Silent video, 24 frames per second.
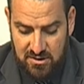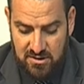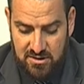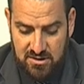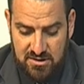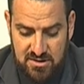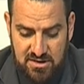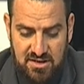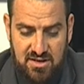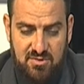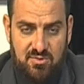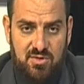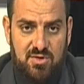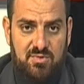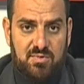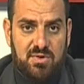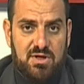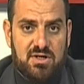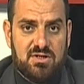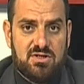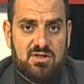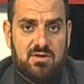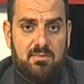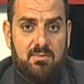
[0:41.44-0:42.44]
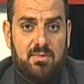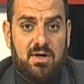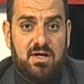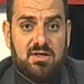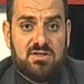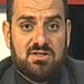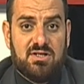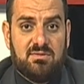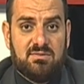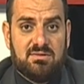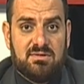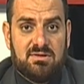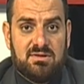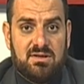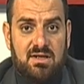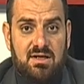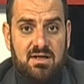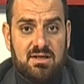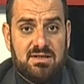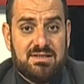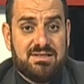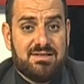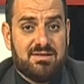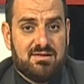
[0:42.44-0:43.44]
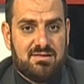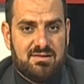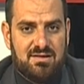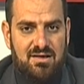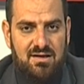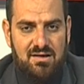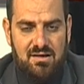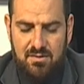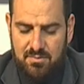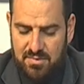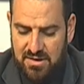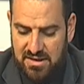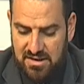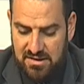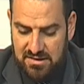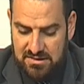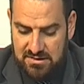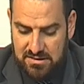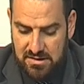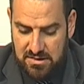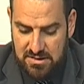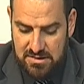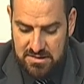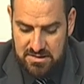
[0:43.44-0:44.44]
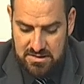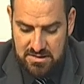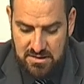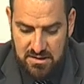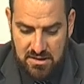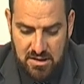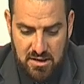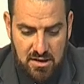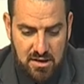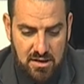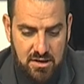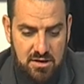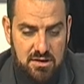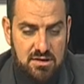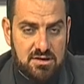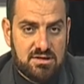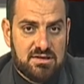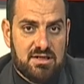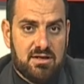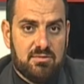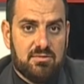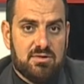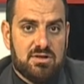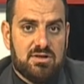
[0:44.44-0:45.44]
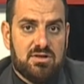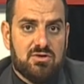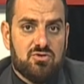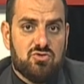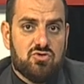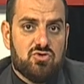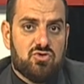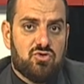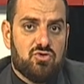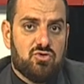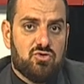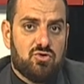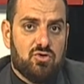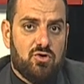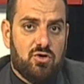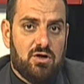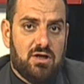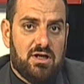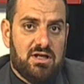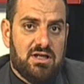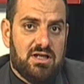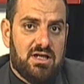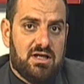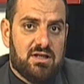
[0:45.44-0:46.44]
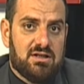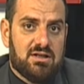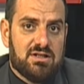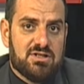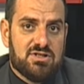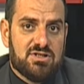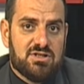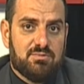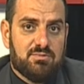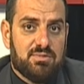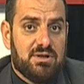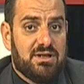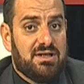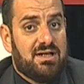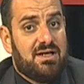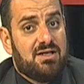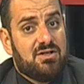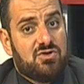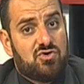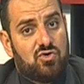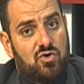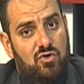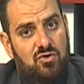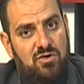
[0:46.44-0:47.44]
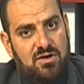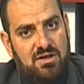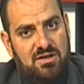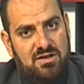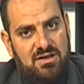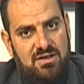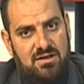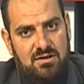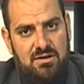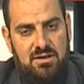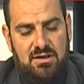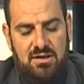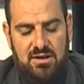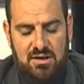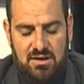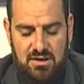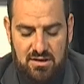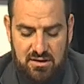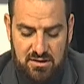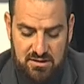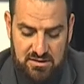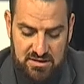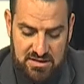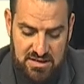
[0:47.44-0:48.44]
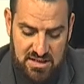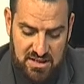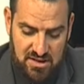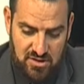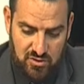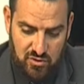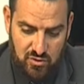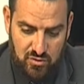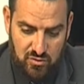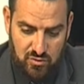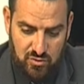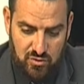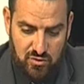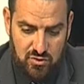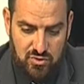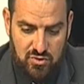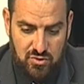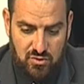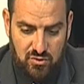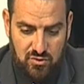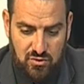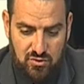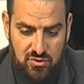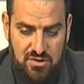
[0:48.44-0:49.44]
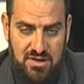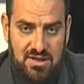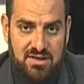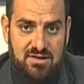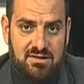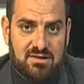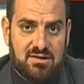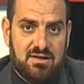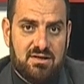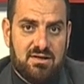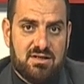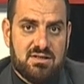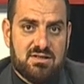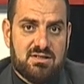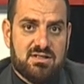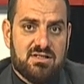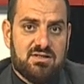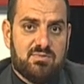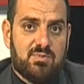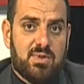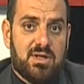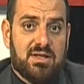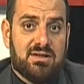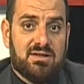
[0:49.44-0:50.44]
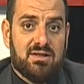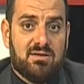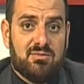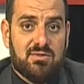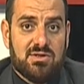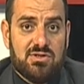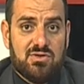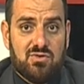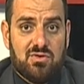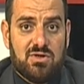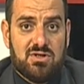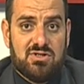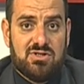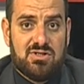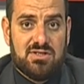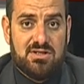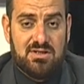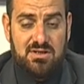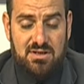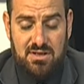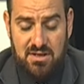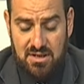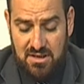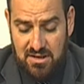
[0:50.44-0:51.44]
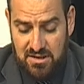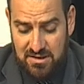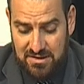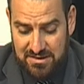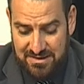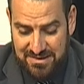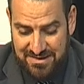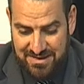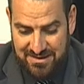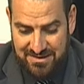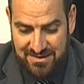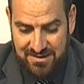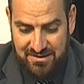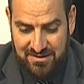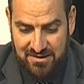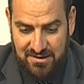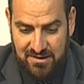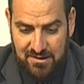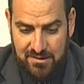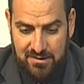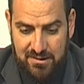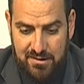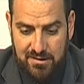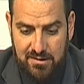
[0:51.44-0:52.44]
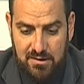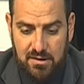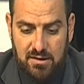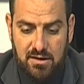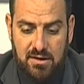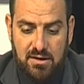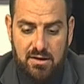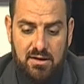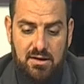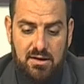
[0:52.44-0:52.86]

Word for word: Yine bir perşembe akşamında sizlerle birlikteyiz. E, tabii ki stüdyoya yaklaşık bir ay sonradan e, geri döndük. Çünkü takdir edersiniz pandemi süreci nedeniyle e,